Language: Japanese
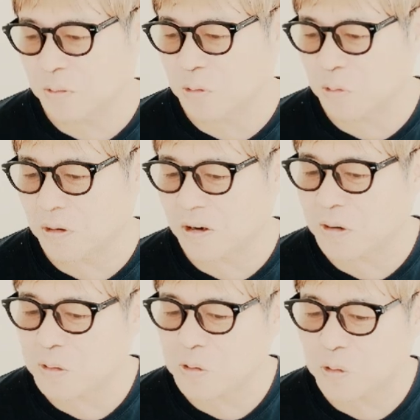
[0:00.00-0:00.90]
ていうのはどっか
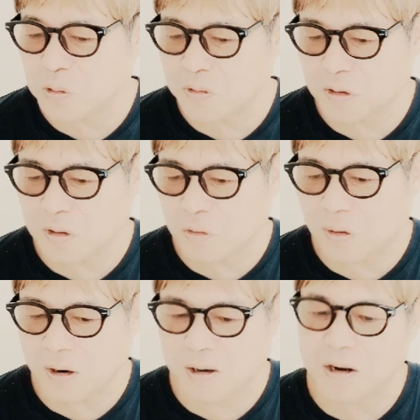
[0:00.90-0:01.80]
らの情報なのか
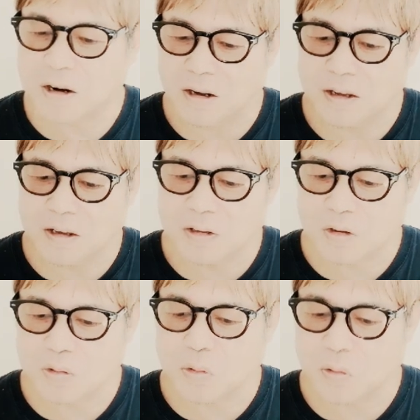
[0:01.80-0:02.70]
わからないっ
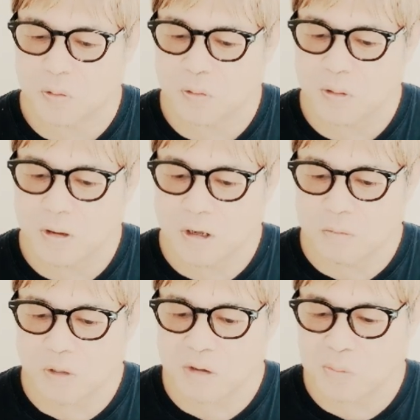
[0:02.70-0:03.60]
ていうところ、
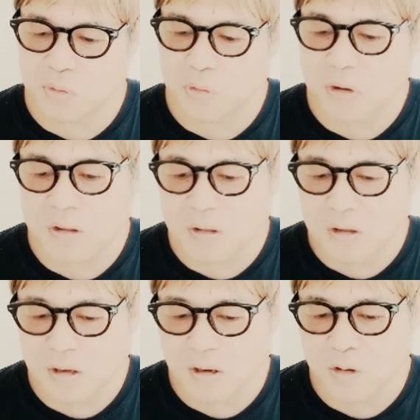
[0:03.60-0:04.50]
まあ、あと病
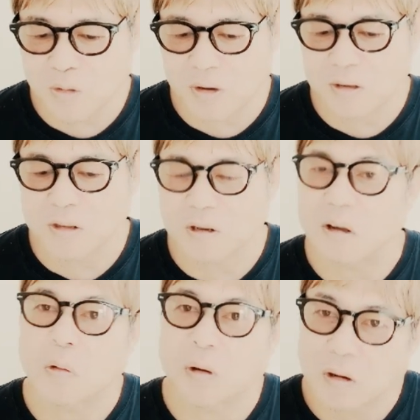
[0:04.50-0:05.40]
院に通えばいいんじゃ
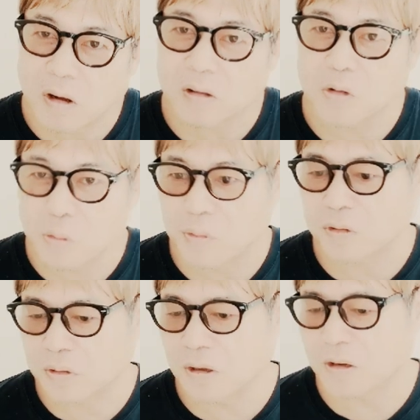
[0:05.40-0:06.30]
ないのかなと思い
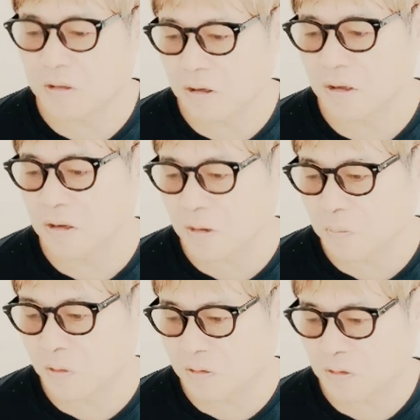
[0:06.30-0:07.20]
ます定期的に
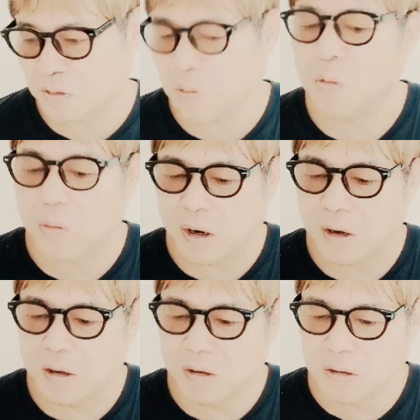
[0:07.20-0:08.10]
別にそこは
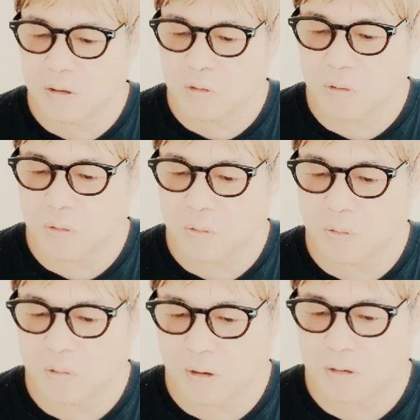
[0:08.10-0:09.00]
それ
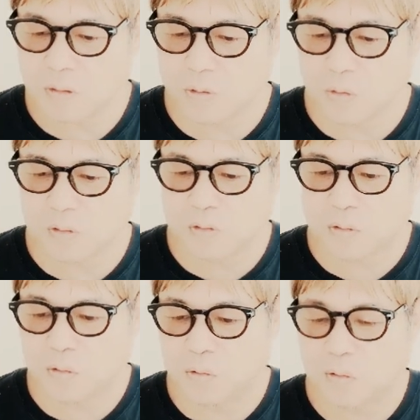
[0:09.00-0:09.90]
を、ね、悪玉
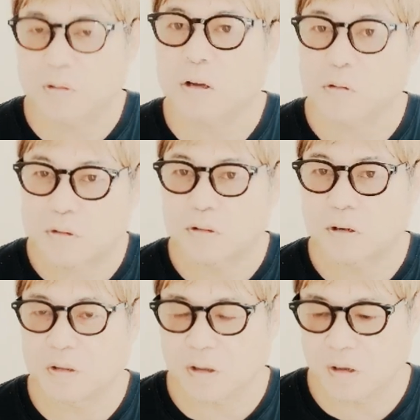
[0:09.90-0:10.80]
コレステロールを抑える薬
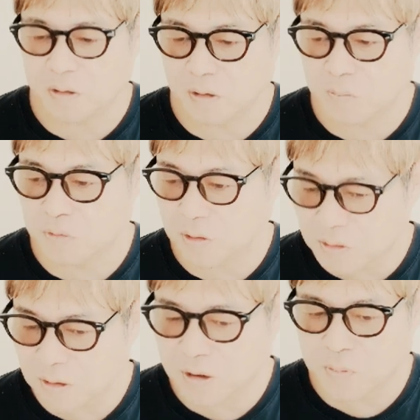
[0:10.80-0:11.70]
なんてね全
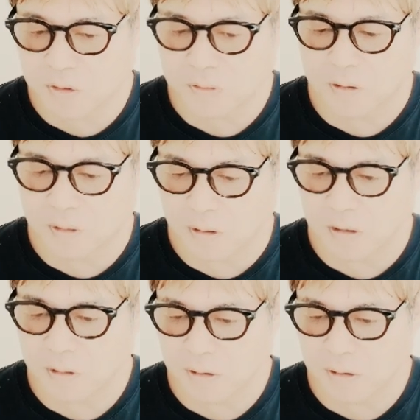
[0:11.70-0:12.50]
然ありますからね、